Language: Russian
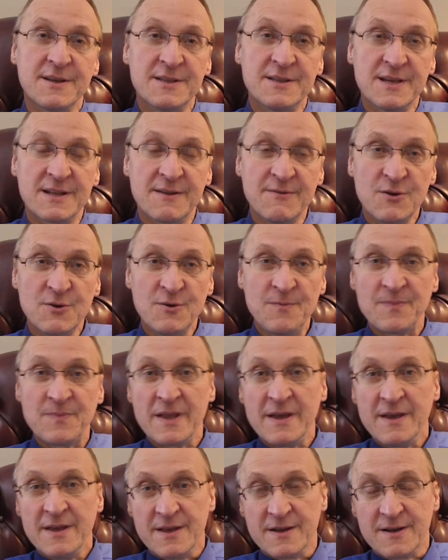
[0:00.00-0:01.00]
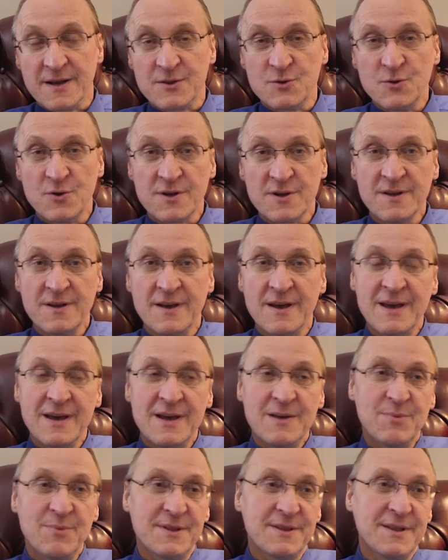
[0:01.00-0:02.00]
интервью и которая
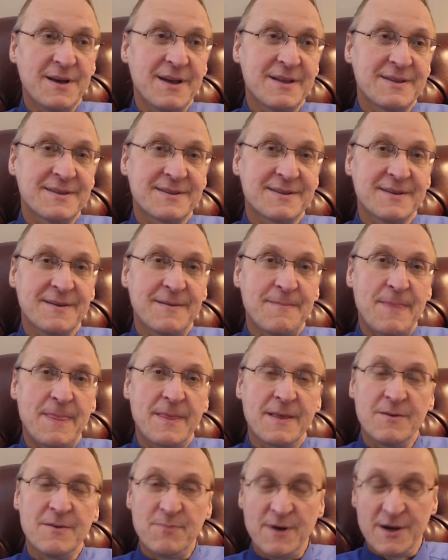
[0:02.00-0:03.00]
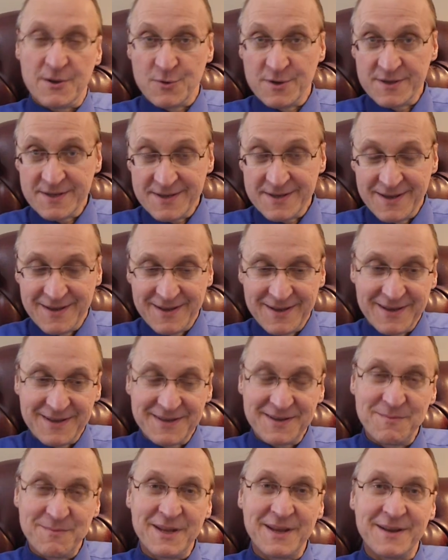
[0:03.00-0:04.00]
пытается бороться
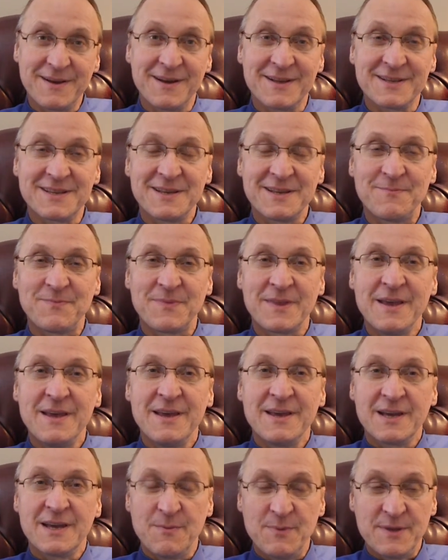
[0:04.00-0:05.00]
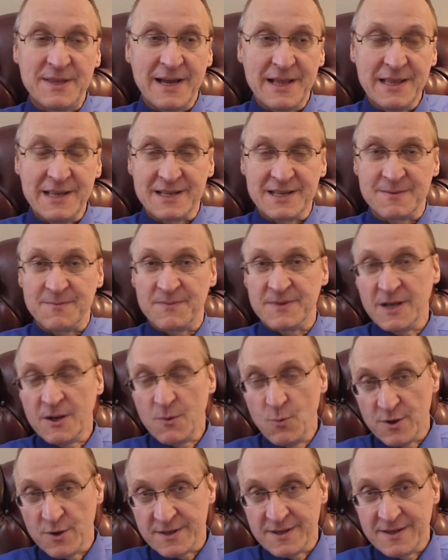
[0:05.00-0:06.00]
с американским капитализмом.
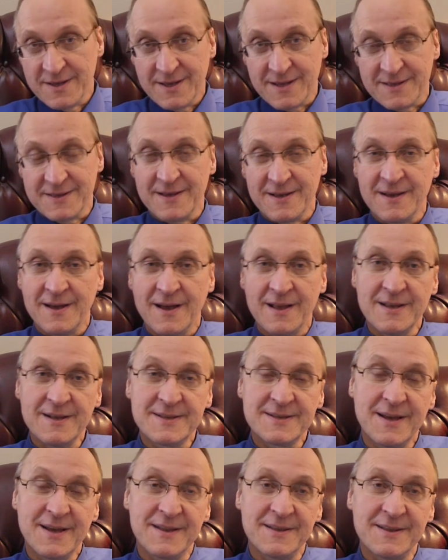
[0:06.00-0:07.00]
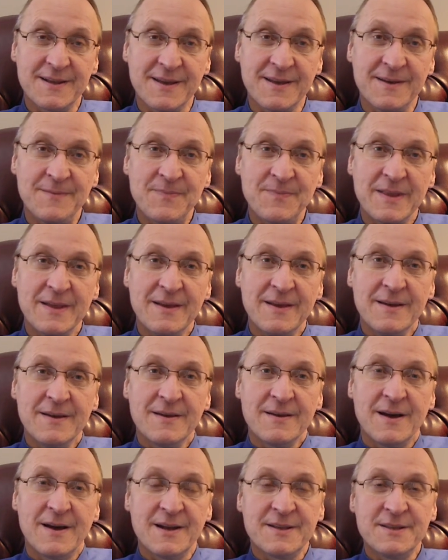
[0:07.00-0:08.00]
Так вот, это Александрия
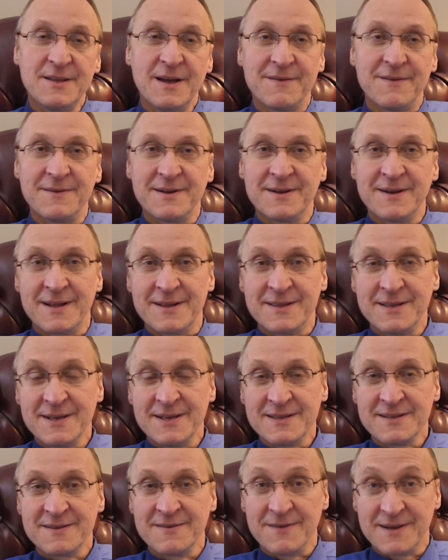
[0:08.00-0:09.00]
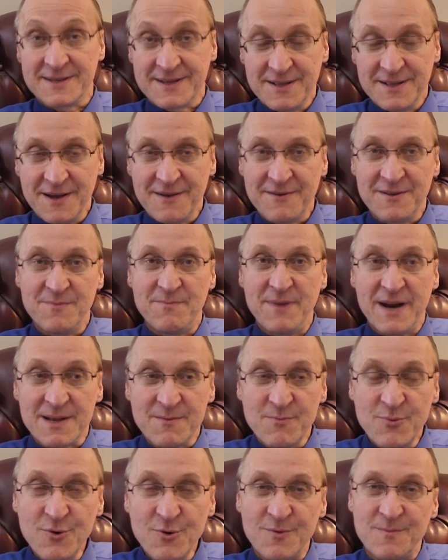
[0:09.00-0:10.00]
Октавия Кортес возглавила
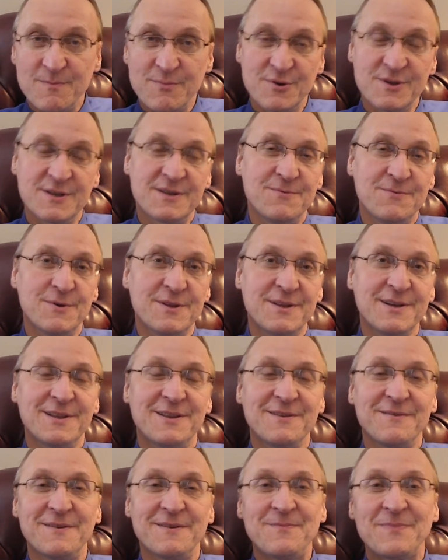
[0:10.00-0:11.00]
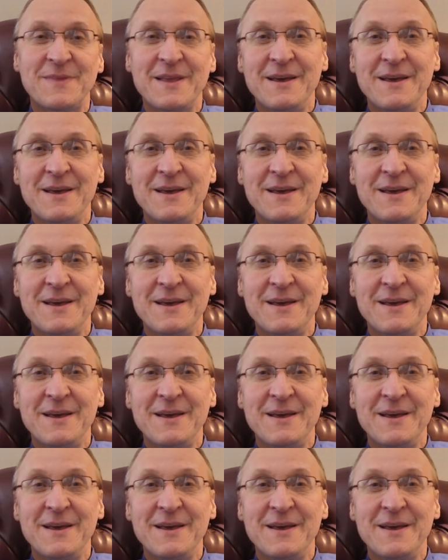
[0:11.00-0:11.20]
борьбу против вот этого